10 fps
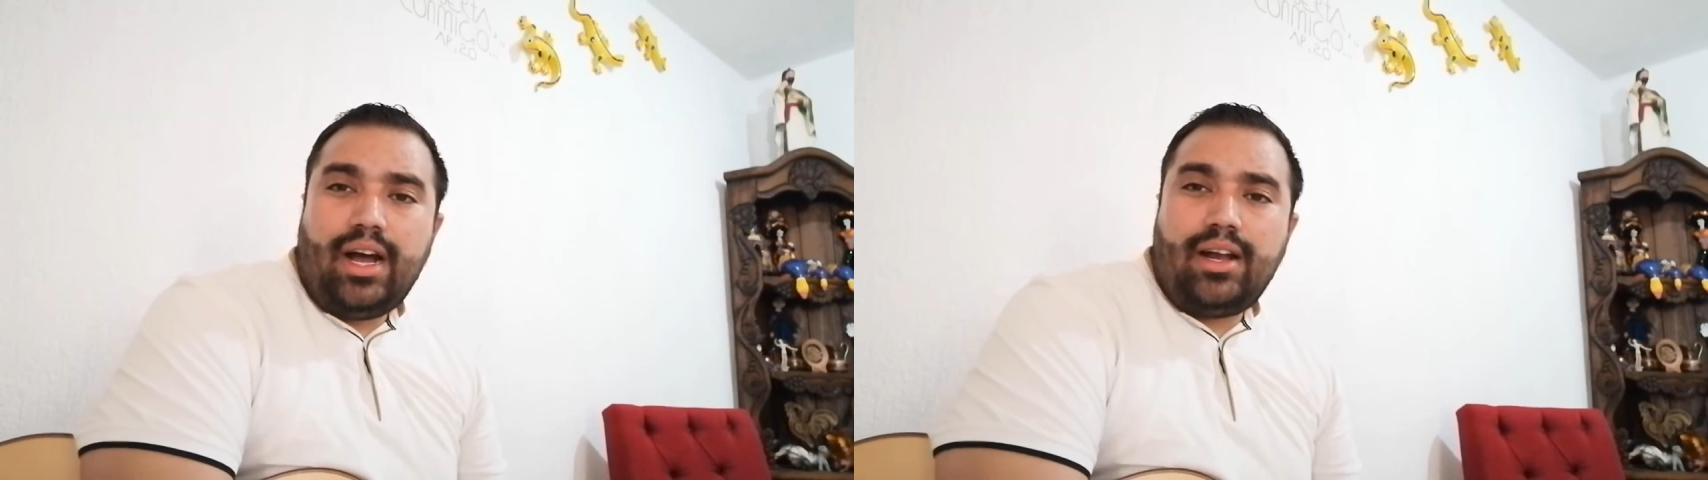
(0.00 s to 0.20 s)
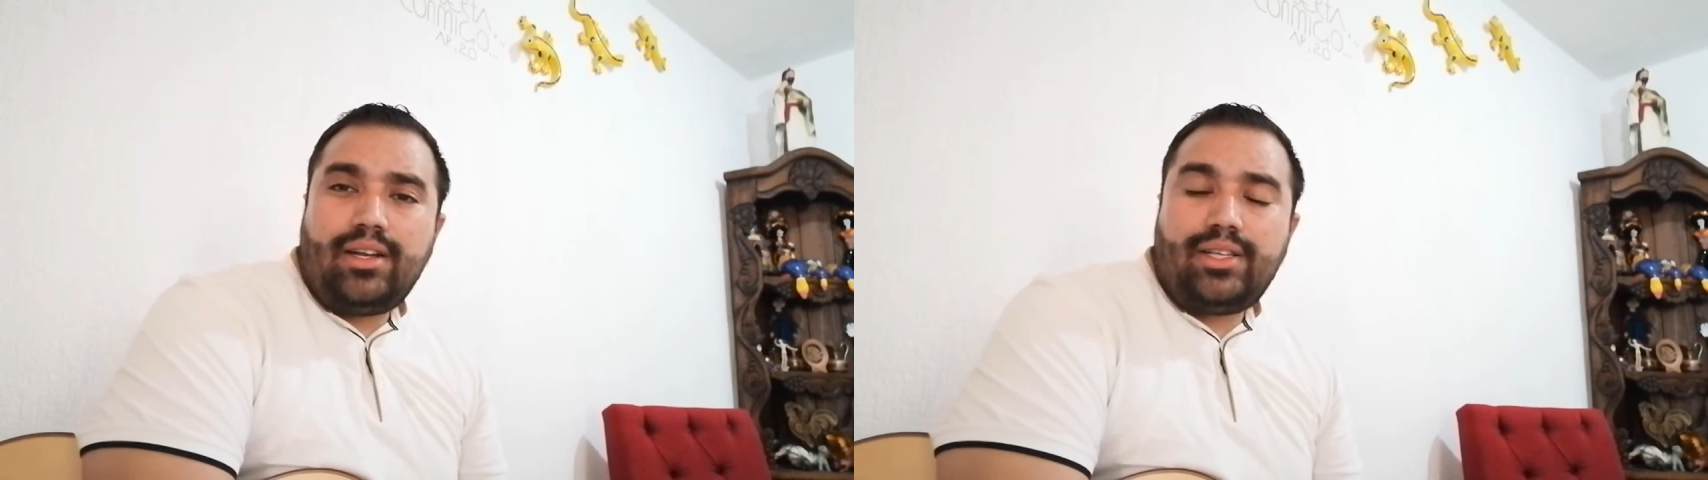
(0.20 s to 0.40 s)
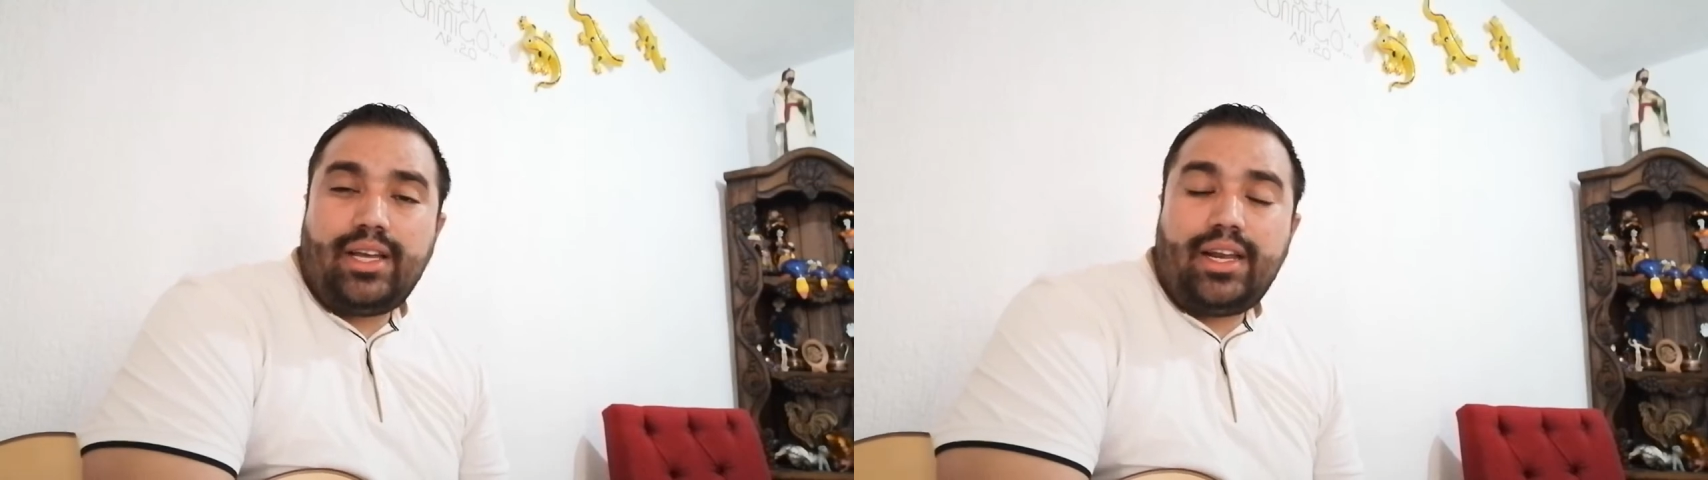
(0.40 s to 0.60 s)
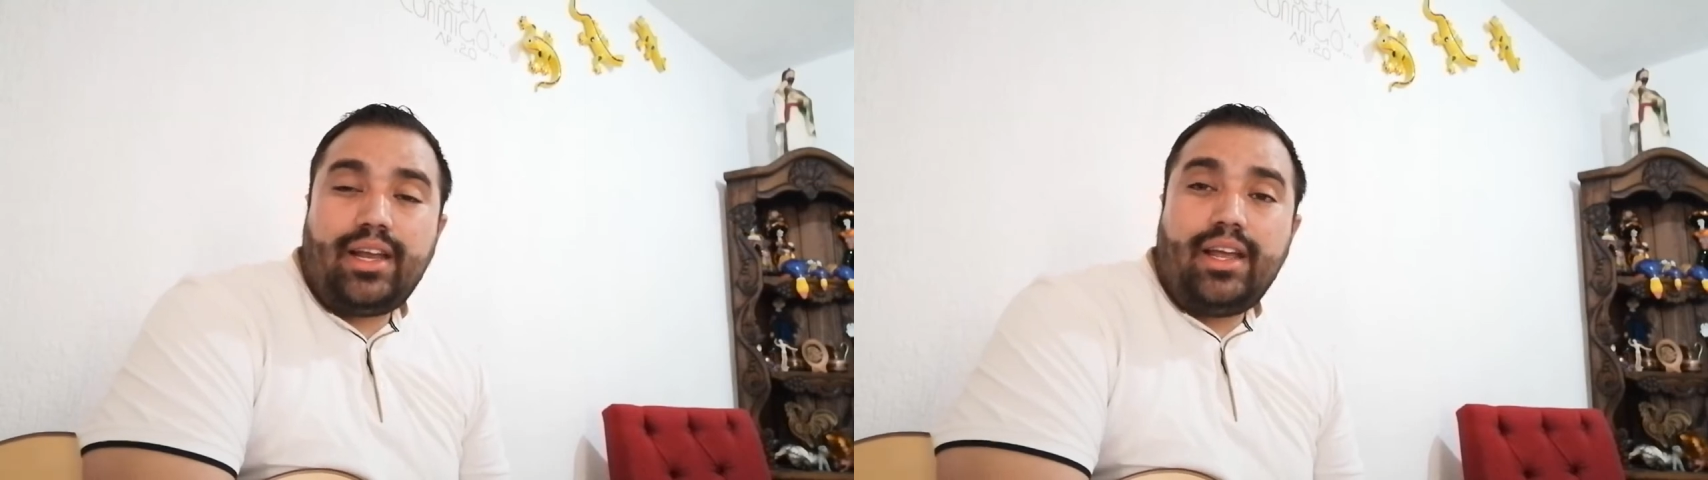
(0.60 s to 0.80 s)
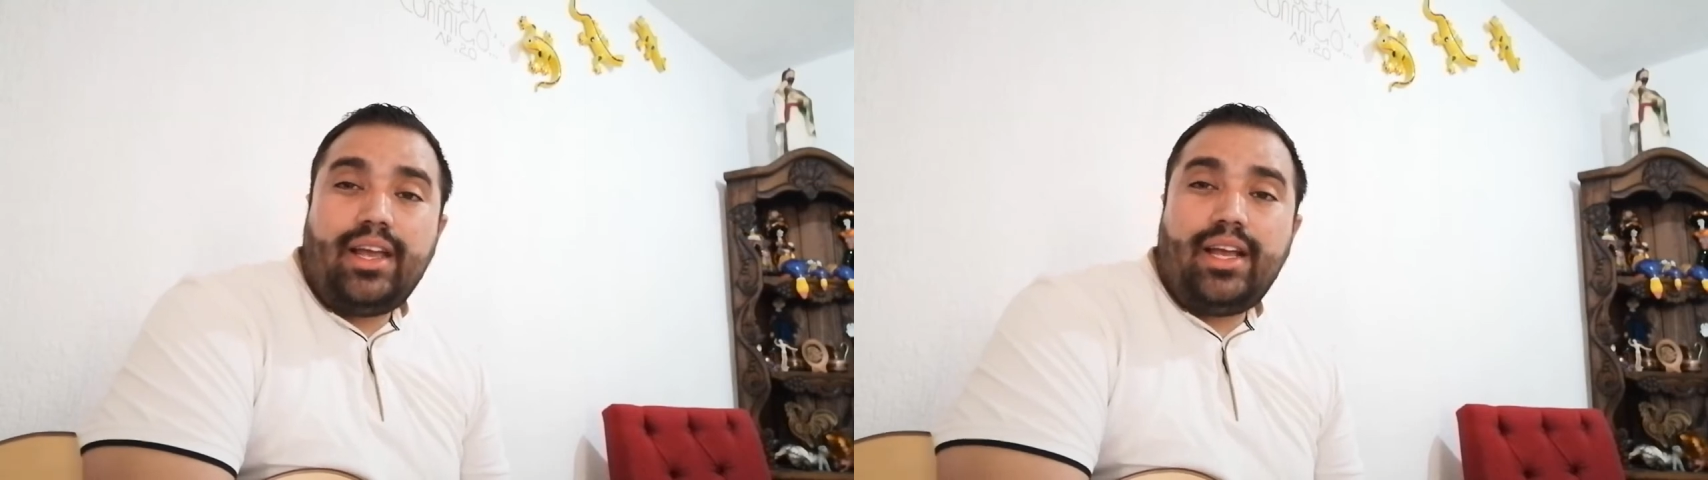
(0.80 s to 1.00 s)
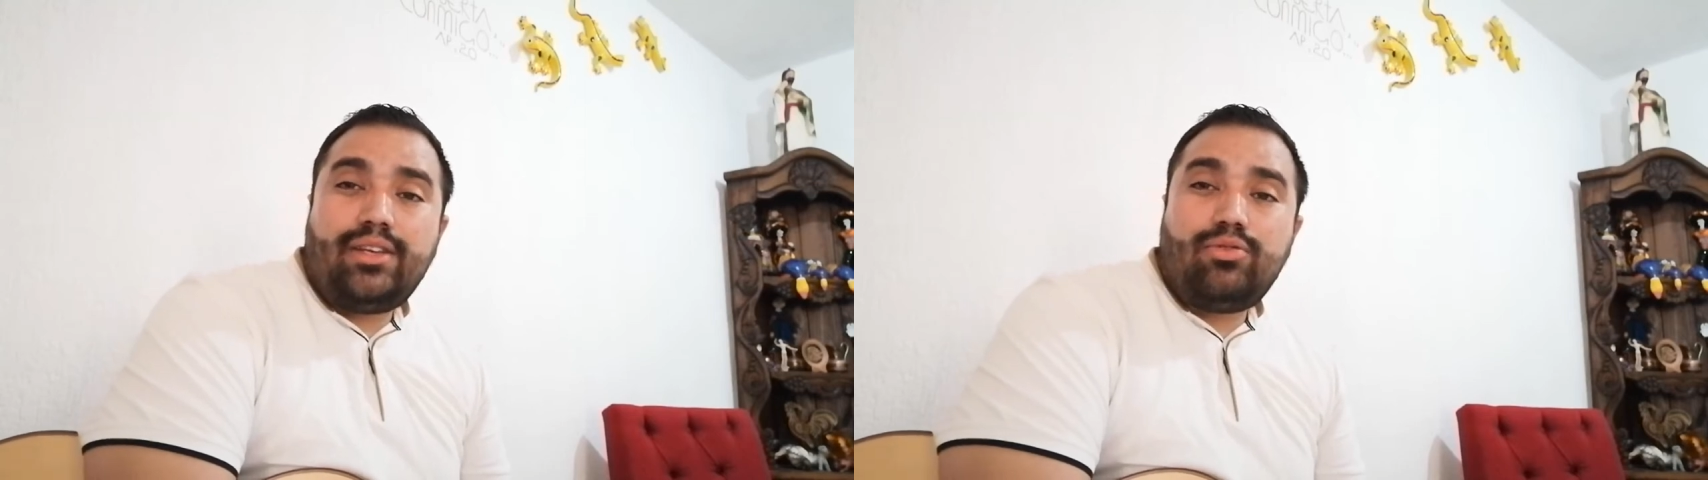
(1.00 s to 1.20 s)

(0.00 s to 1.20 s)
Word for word: al ser eh,